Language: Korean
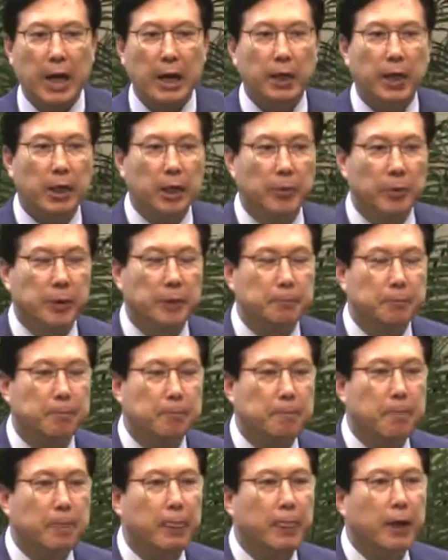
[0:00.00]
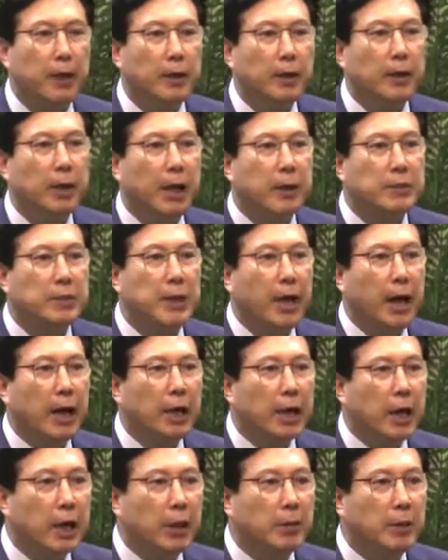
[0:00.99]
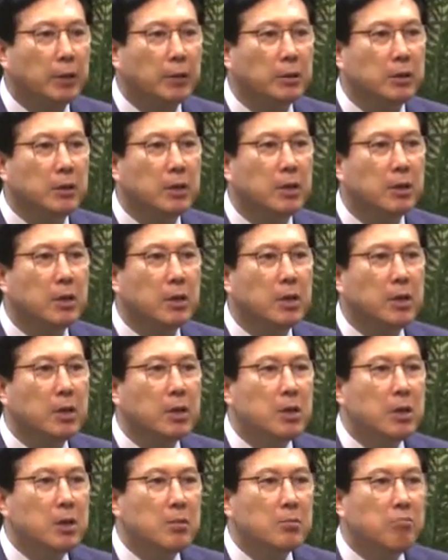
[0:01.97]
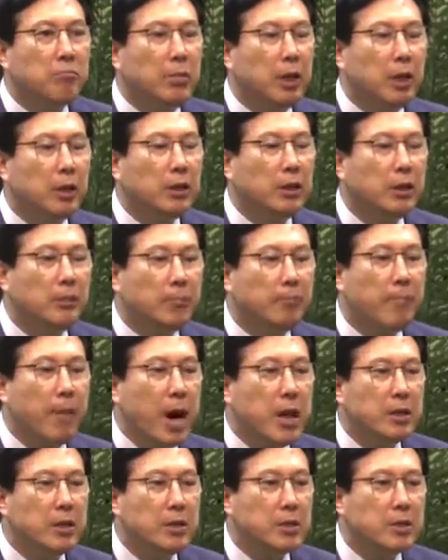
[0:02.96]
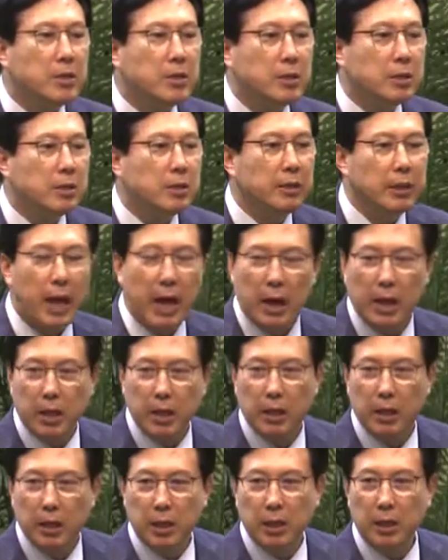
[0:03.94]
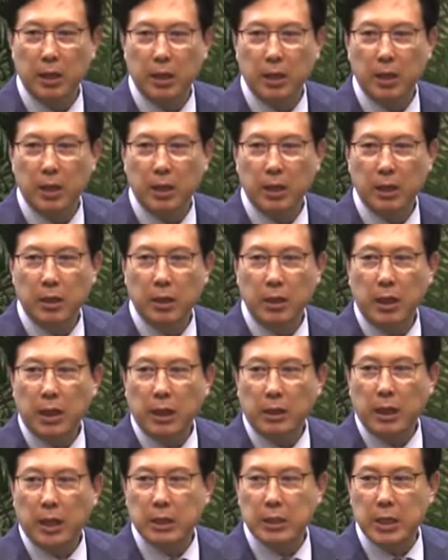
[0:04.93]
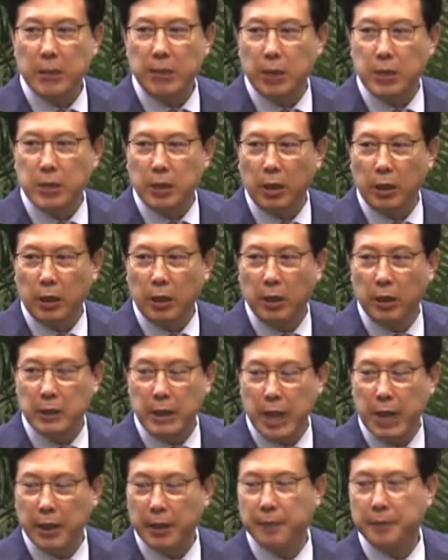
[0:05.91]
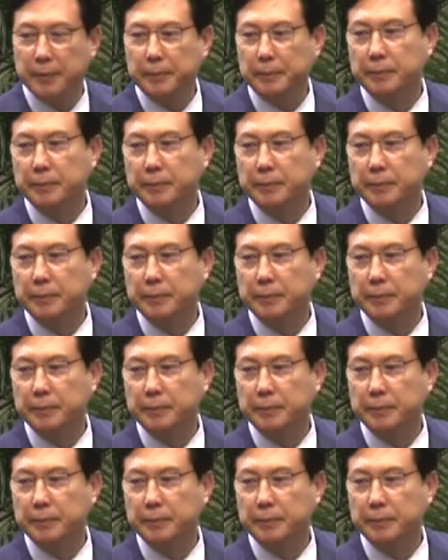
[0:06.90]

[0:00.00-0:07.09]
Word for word: 하나님은 그렇게 합시다. 하나님은 믿음만을 쓰신다. 다시 한번 시작.